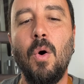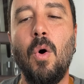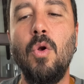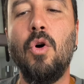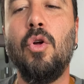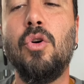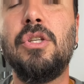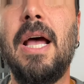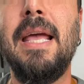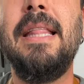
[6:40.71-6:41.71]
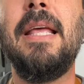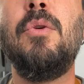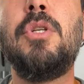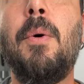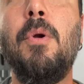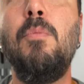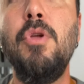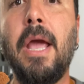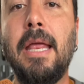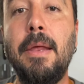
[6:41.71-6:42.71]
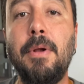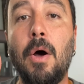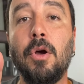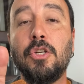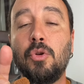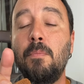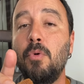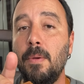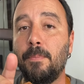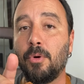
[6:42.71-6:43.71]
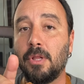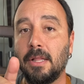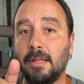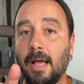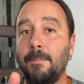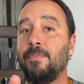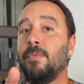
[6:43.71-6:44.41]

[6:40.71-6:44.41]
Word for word: olorosa y tiene un sabor muy equilibrado, que eso es muy importante. ¿ah?